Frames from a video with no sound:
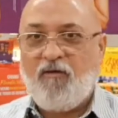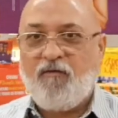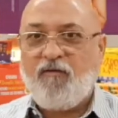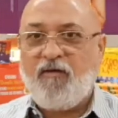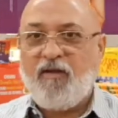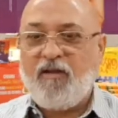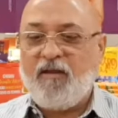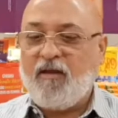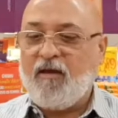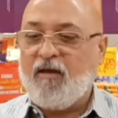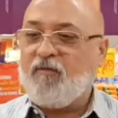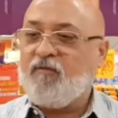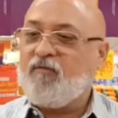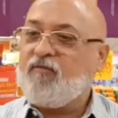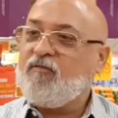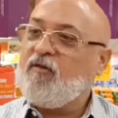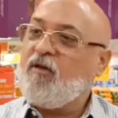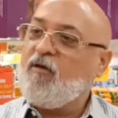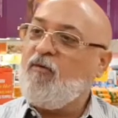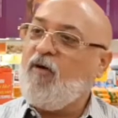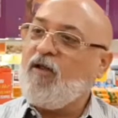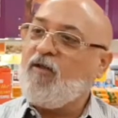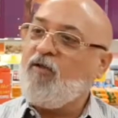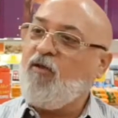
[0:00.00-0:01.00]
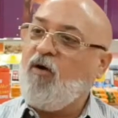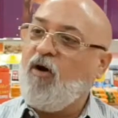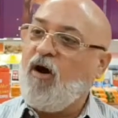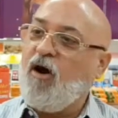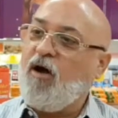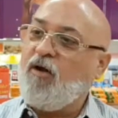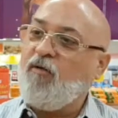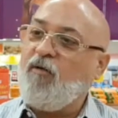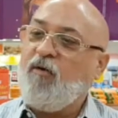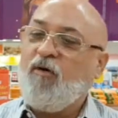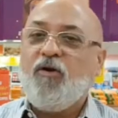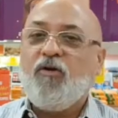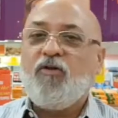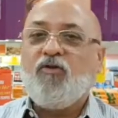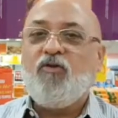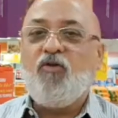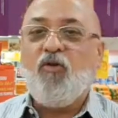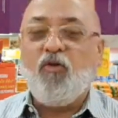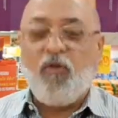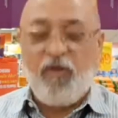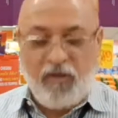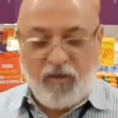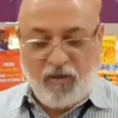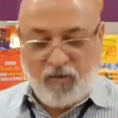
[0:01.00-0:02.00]
fandango, eu adoro
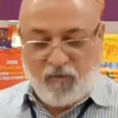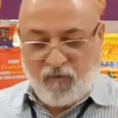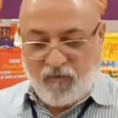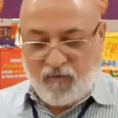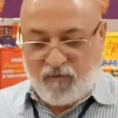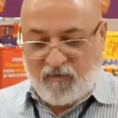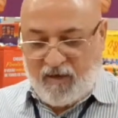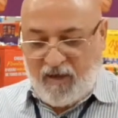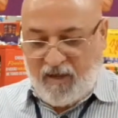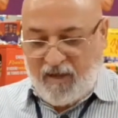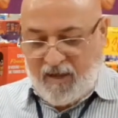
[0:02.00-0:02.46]
Doritos.